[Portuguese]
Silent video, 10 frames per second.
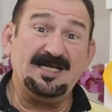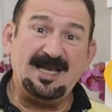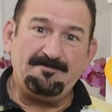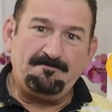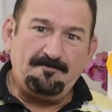
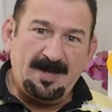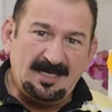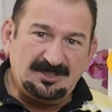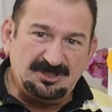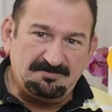Na
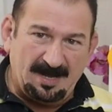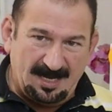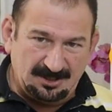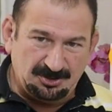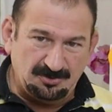parte de
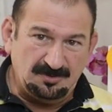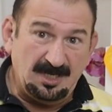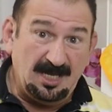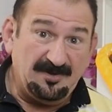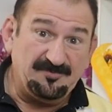baixo,
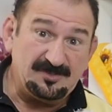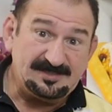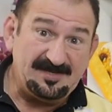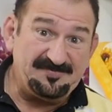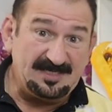
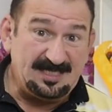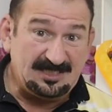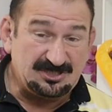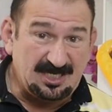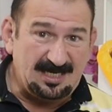você vai
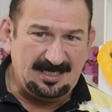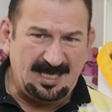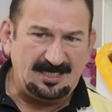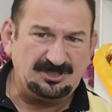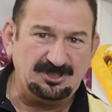deixar ele
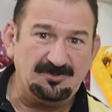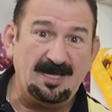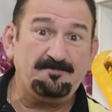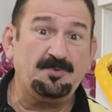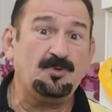quietinho
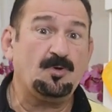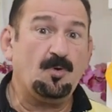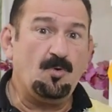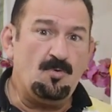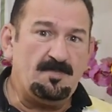lá por
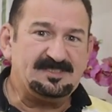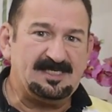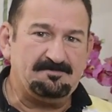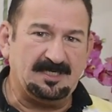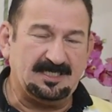uma
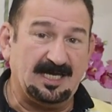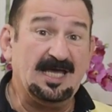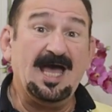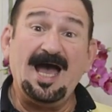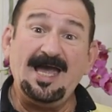semana.
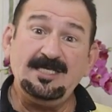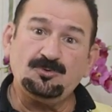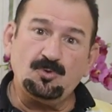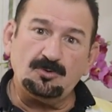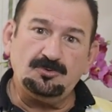Aí
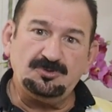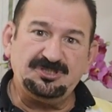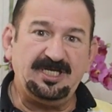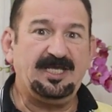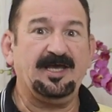todo
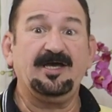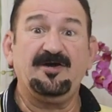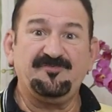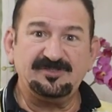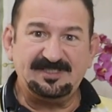dia
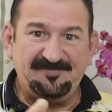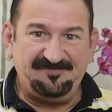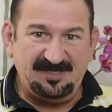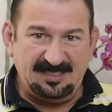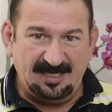você
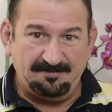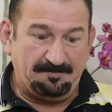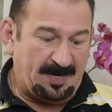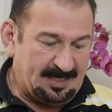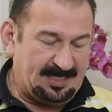vira.
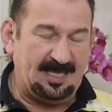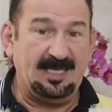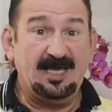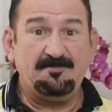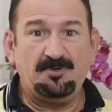Para quê?
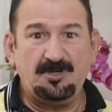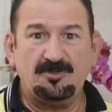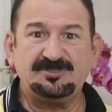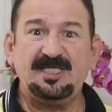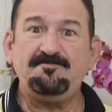Porque
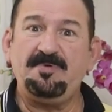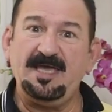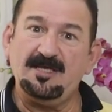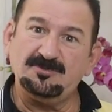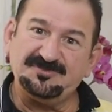os
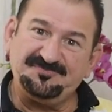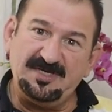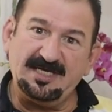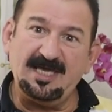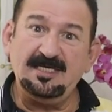temperos
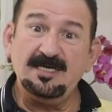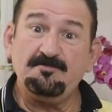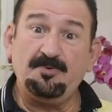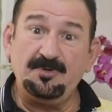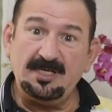fiquem
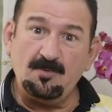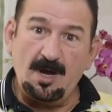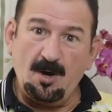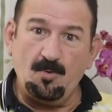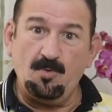por
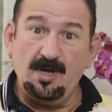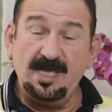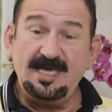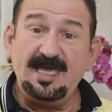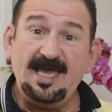igual
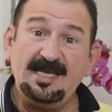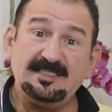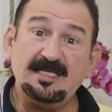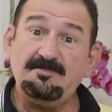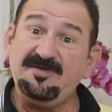e ele
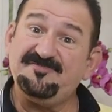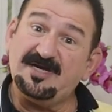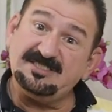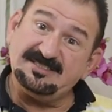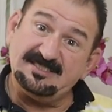também
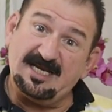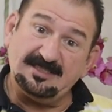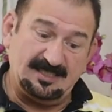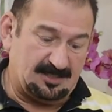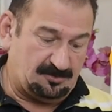vai
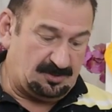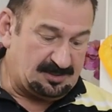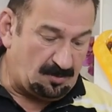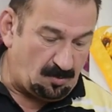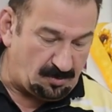desidratando.
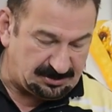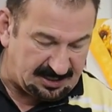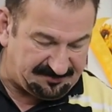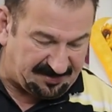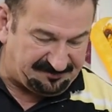Então hoje
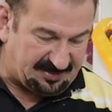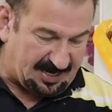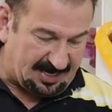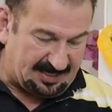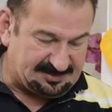ele vai
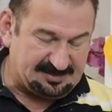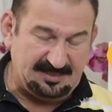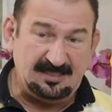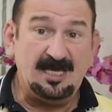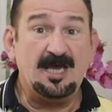ficar
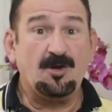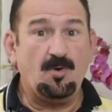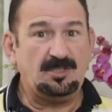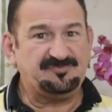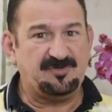assim,
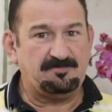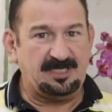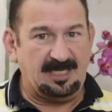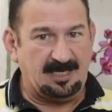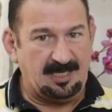quando for
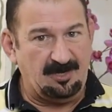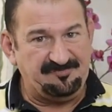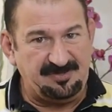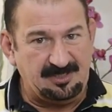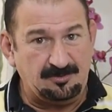amanhã eu
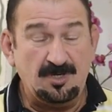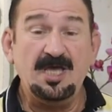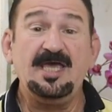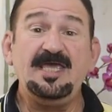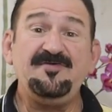viro
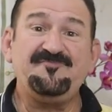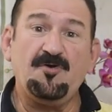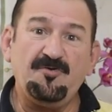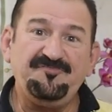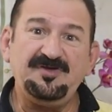e
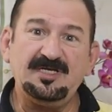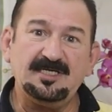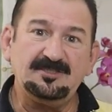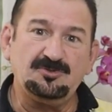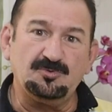vou
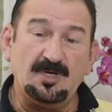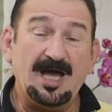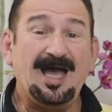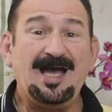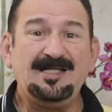virando
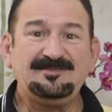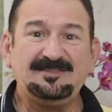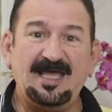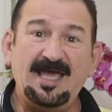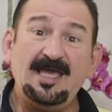
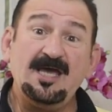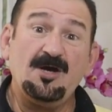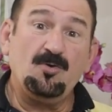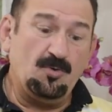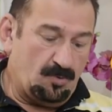até
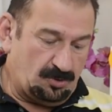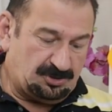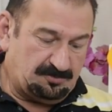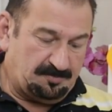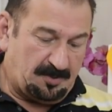o
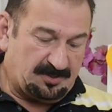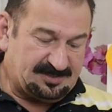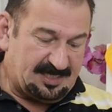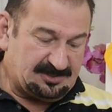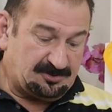último
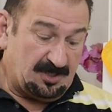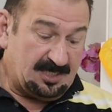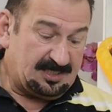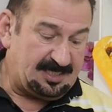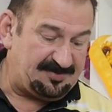processo
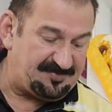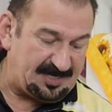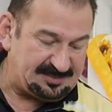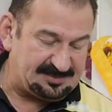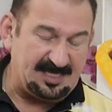que
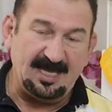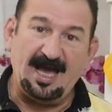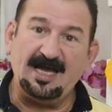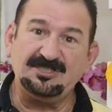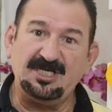vai ser
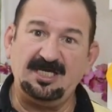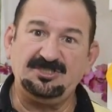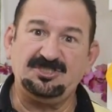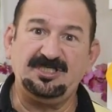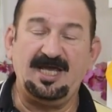a
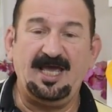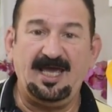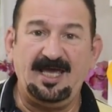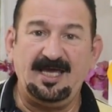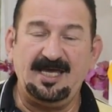gente
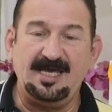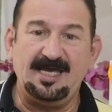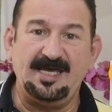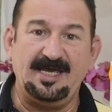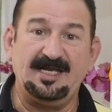
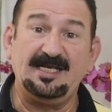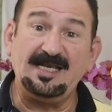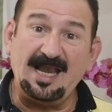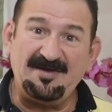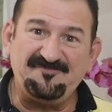é,
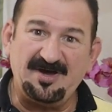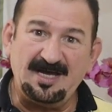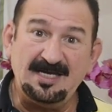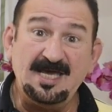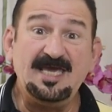
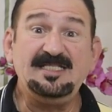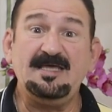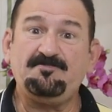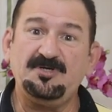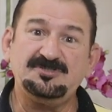lavar e
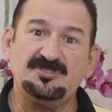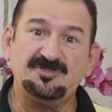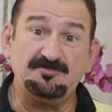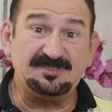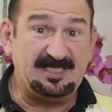depois nós
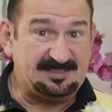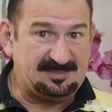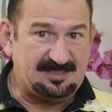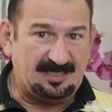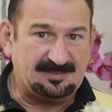vamos
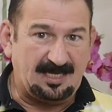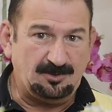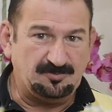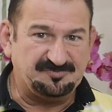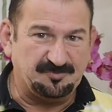desidratar
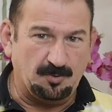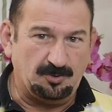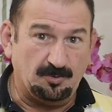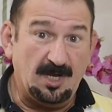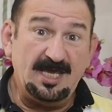no
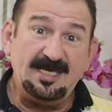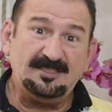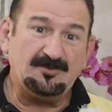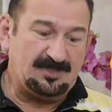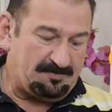forno.
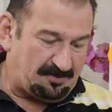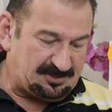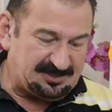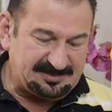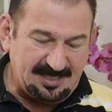Então
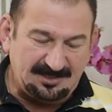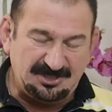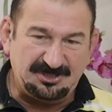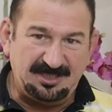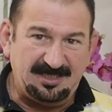depois de
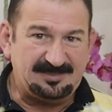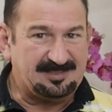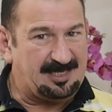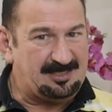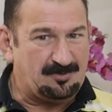sete dias
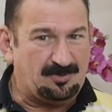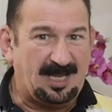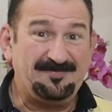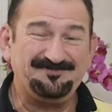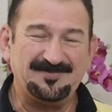que ele
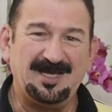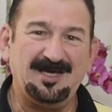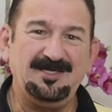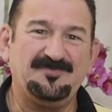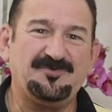curar,
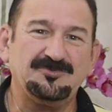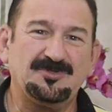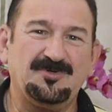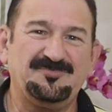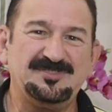aí eu
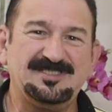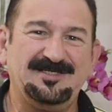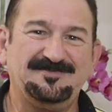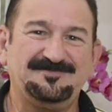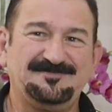volto com você.